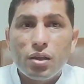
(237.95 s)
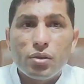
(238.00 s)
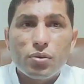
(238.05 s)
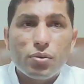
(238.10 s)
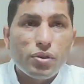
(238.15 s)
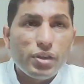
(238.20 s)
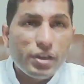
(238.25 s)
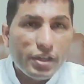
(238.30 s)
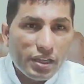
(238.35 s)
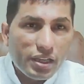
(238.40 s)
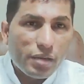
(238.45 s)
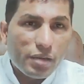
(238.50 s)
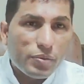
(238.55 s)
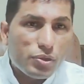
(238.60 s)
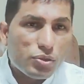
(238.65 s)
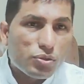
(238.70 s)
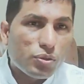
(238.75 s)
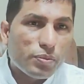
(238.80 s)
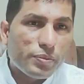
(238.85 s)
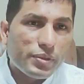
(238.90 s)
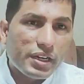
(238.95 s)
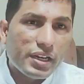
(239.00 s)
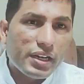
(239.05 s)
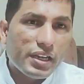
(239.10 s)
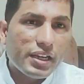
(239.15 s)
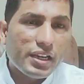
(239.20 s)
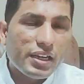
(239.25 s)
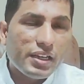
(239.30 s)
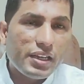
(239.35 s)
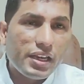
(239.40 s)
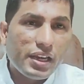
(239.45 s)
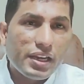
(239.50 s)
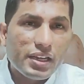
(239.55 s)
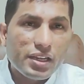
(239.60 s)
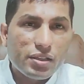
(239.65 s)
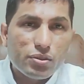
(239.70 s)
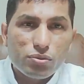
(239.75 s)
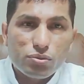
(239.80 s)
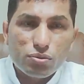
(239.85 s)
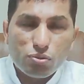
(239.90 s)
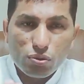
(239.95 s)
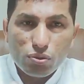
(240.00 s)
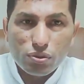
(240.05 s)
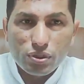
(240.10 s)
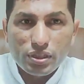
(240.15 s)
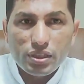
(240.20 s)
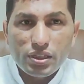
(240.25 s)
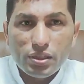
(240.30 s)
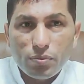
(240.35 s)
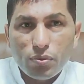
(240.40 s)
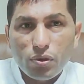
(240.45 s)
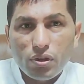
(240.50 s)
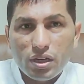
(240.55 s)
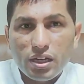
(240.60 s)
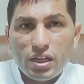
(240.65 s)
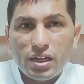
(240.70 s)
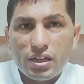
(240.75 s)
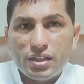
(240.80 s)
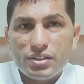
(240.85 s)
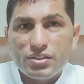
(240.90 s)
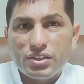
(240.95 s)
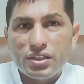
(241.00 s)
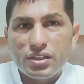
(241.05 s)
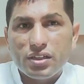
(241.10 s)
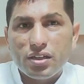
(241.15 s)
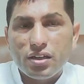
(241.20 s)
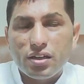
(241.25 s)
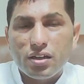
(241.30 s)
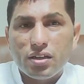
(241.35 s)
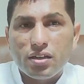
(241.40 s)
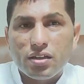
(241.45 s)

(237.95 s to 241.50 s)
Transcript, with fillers: कोई इंडिया में जॉब करने के लिए आएगा तो उसको हिंदी बोलना आना चाहिए ना